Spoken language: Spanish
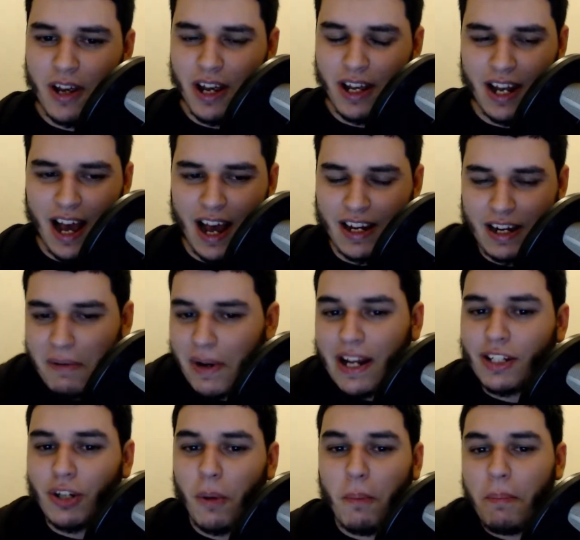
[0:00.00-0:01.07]
la
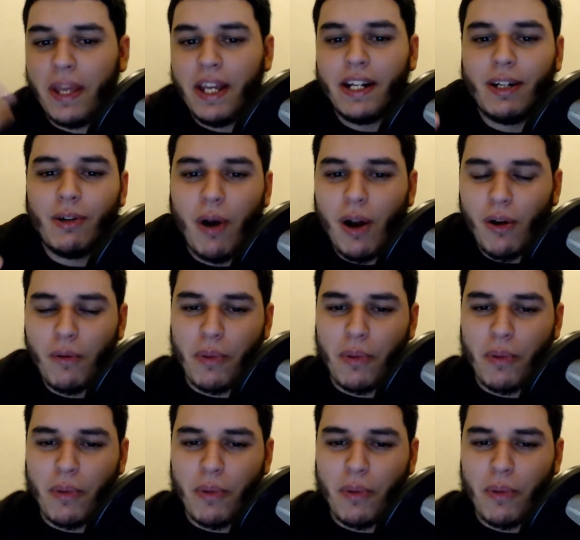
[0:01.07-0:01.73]
Revelation Beer o algo por el